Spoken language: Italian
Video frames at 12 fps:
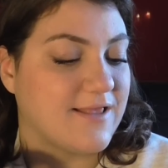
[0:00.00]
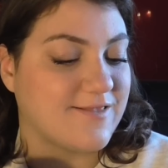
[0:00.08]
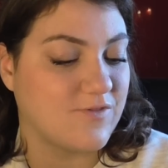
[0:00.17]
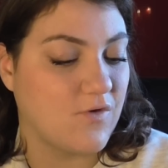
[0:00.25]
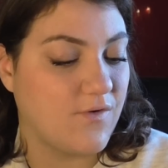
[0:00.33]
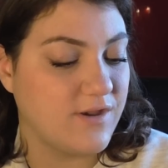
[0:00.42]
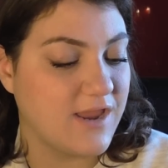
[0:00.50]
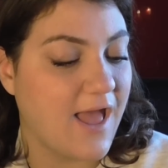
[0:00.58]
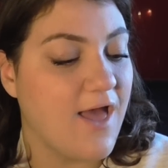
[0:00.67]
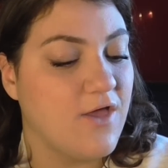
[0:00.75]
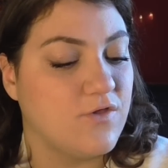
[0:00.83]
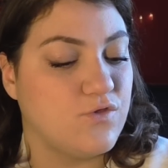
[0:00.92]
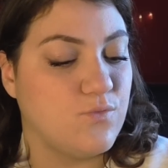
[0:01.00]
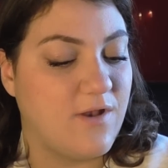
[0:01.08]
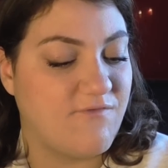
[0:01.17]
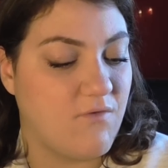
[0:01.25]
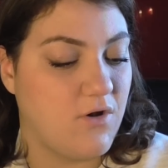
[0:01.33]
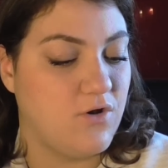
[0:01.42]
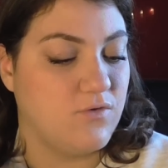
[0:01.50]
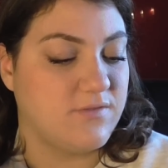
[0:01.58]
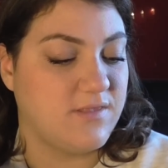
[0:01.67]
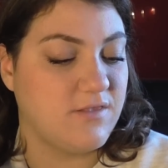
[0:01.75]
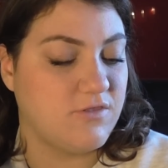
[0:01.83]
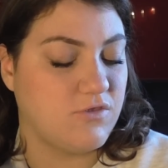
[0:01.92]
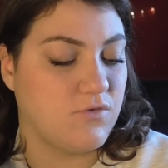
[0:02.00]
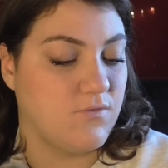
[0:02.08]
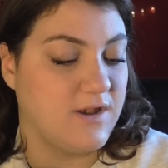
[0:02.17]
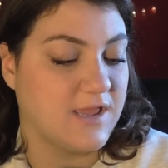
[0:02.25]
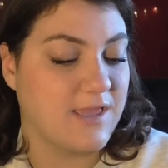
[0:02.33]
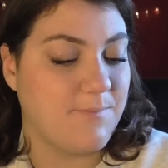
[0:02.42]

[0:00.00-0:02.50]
la storia di una folle ossessione